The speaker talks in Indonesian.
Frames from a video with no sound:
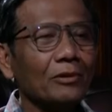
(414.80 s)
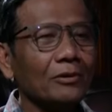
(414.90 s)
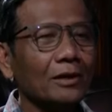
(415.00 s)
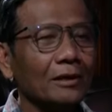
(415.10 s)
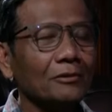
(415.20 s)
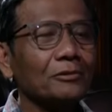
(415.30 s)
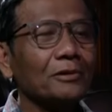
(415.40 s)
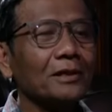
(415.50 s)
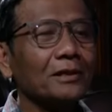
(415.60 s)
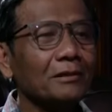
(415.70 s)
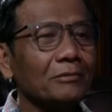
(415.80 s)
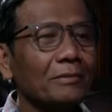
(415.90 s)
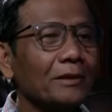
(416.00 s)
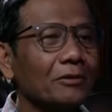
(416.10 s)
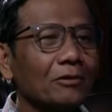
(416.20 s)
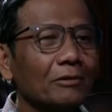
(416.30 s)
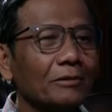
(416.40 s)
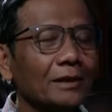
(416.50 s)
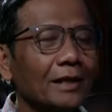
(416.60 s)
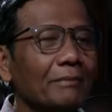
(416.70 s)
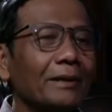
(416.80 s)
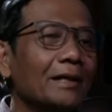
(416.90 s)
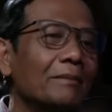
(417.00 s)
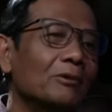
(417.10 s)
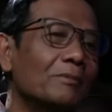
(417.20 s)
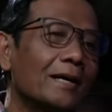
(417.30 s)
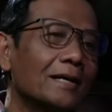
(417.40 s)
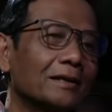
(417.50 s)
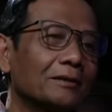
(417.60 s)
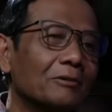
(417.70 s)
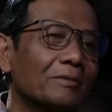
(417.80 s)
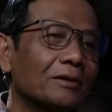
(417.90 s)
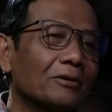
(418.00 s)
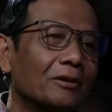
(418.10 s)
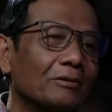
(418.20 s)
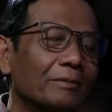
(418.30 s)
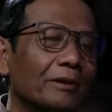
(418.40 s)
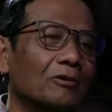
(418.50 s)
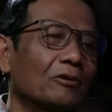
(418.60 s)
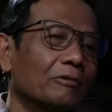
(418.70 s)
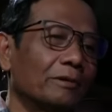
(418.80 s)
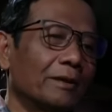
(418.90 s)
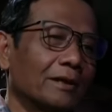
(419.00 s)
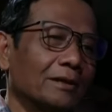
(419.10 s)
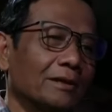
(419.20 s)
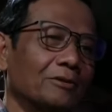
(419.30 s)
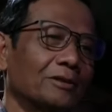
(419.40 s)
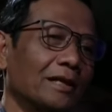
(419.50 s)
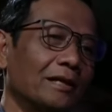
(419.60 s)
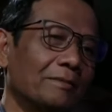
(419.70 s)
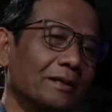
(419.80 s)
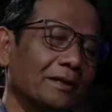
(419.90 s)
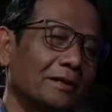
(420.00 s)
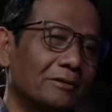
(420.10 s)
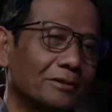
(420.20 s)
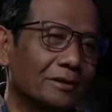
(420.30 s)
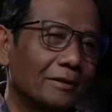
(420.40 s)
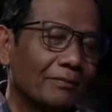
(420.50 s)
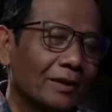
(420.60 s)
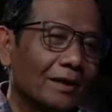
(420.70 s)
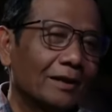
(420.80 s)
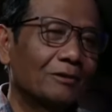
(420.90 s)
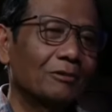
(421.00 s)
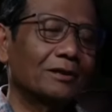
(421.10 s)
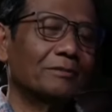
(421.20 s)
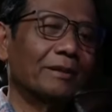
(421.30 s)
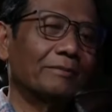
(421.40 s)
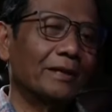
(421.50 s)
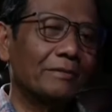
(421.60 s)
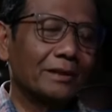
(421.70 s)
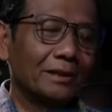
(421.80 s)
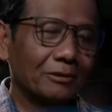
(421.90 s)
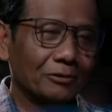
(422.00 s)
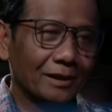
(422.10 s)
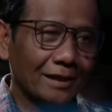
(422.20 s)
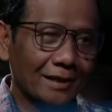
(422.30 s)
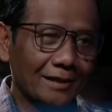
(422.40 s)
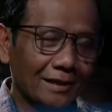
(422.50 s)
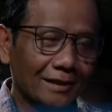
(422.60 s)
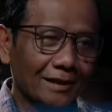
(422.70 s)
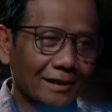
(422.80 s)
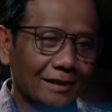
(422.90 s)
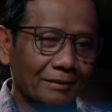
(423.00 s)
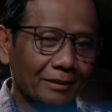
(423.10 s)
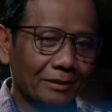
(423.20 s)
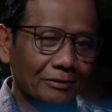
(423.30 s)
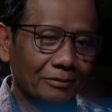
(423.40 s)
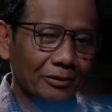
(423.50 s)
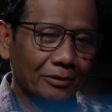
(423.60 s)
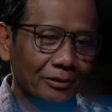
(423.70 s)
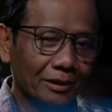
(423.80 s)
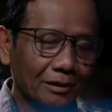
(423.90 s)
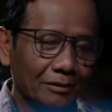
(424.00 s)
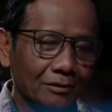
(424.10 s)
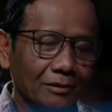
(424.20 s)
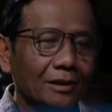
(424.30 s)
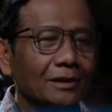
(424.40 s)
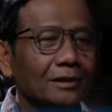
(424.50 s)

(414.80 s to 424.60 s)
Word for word: mundur kalau sudah ketemu Pak Jokowi. Timingnya belum ada ketemu Pak Jokowi. Pak Jokowi pergi terus, saya pergi terus. Itulah sebabnya begitu saya nyatakan mau mundur itu,